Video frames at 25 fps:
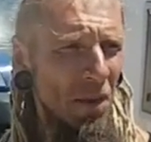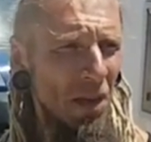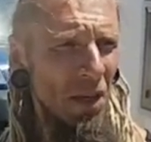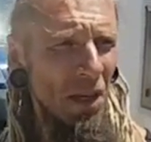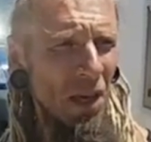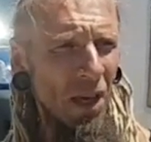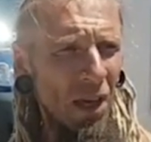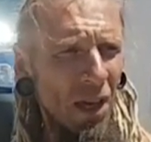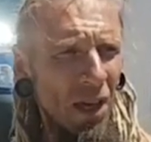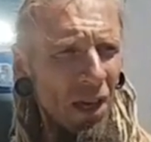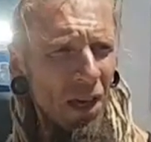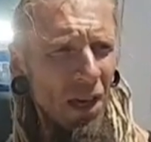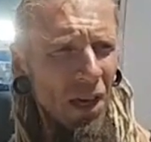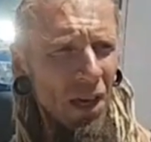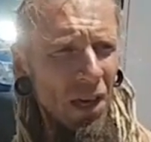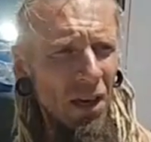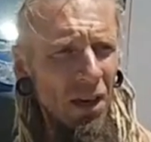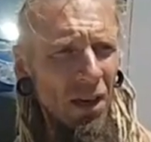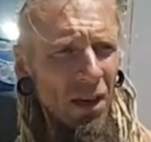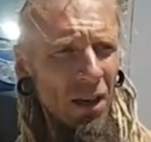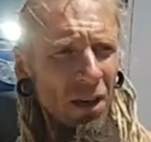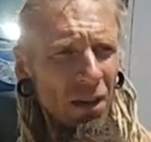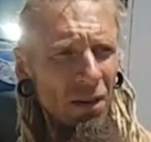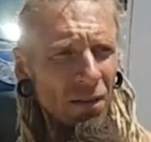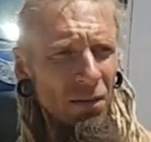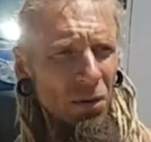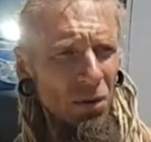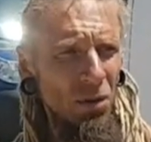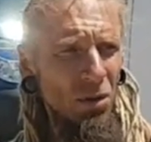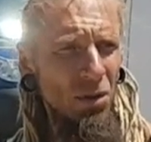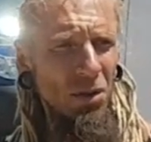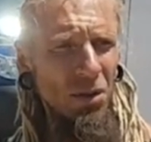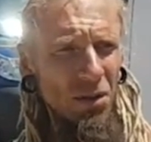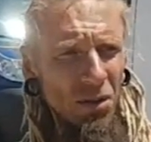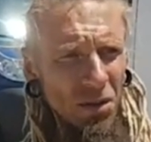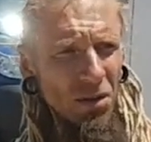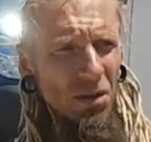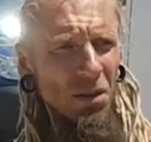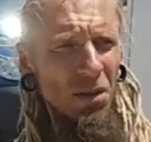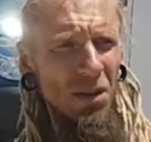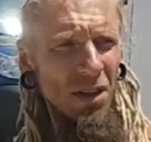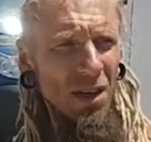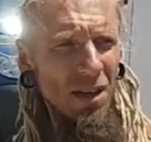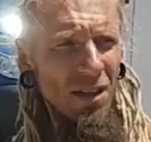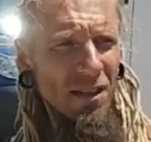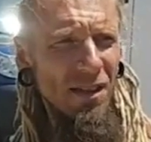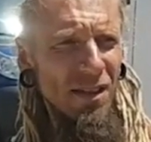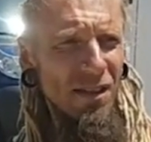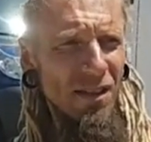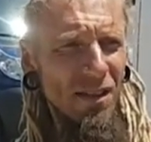И вот
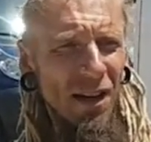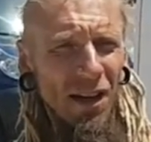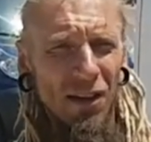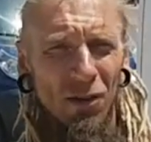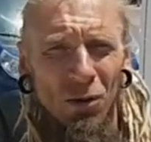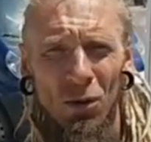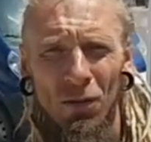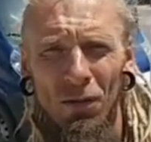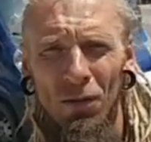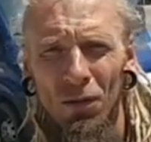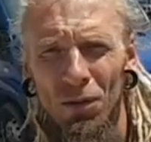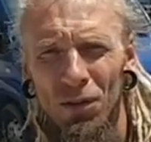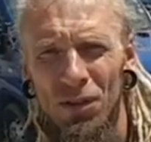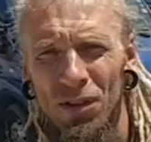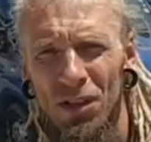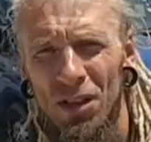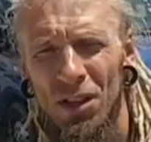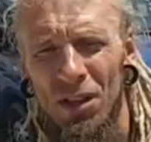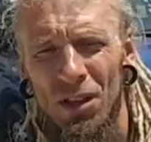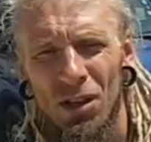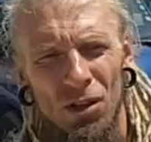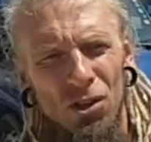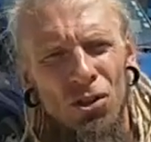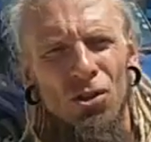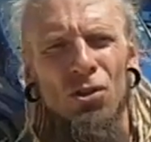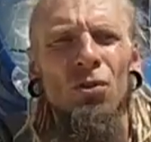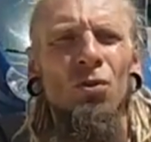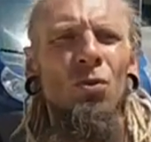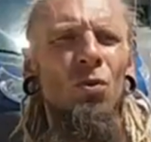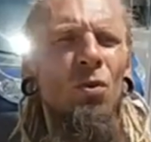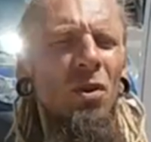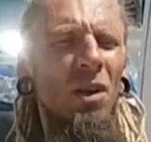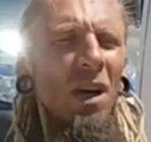я здесь готовлюсь и жду,